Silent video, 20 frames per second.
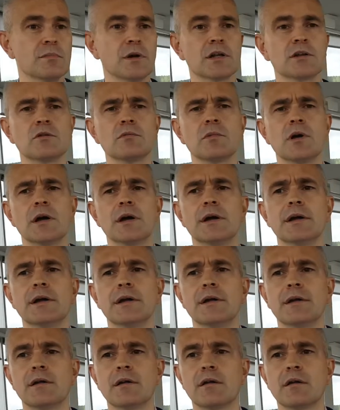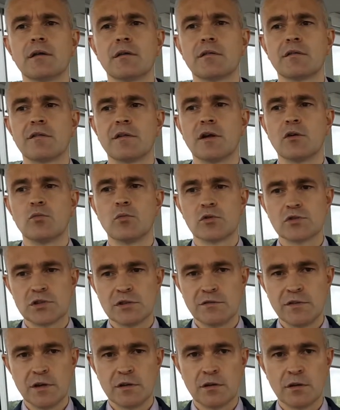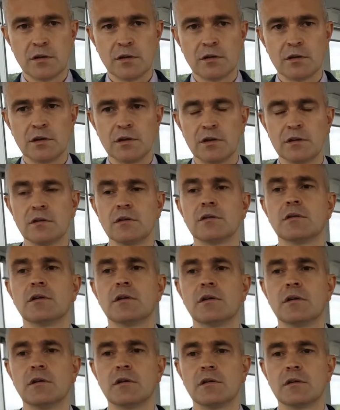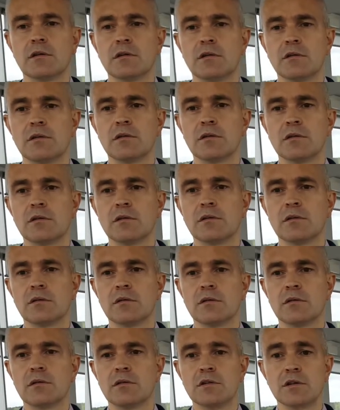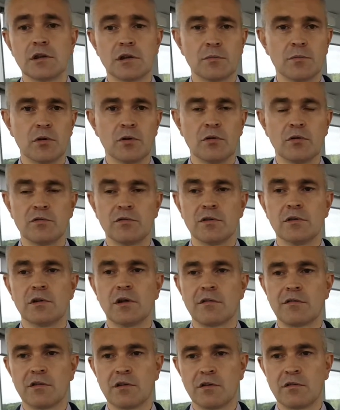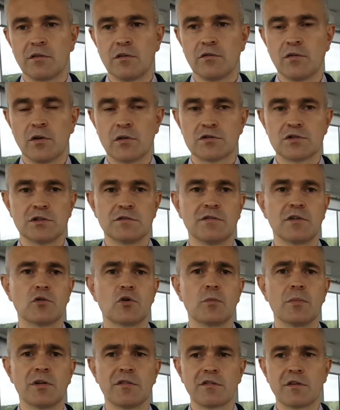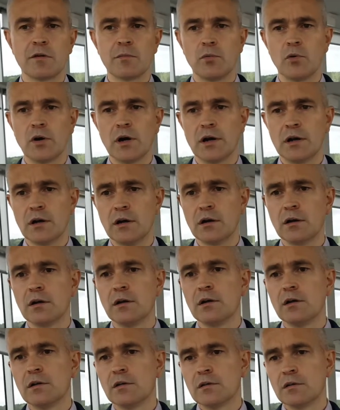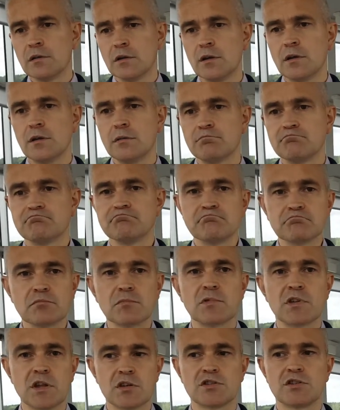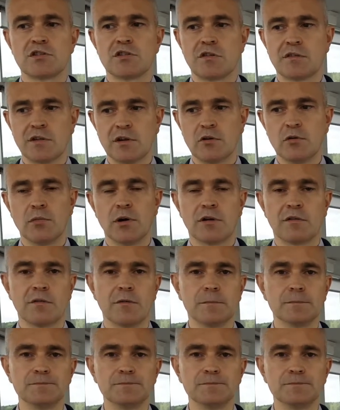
panom za umożliwienie gry Indykpolowi, AZS-owi Olsztyn w europejskich pucharach i cieszę się z tego bardzo.